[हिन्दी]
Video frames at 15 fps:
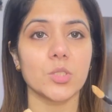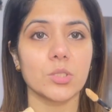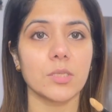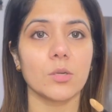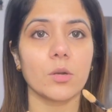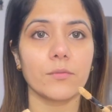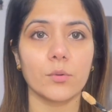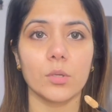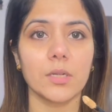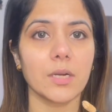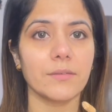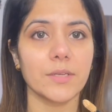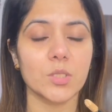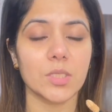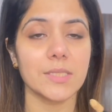बजटेड और फुल
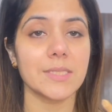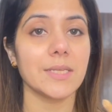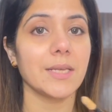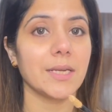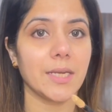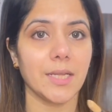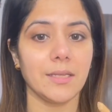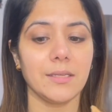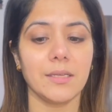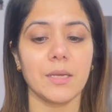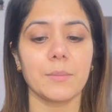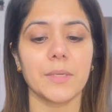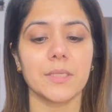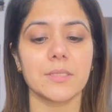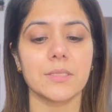कवरेज कंसीलर नहीं
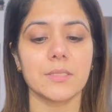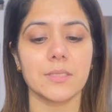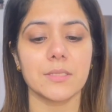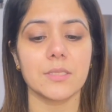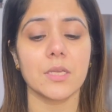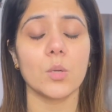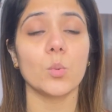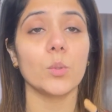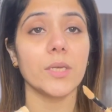है बिकॉज दिस इज द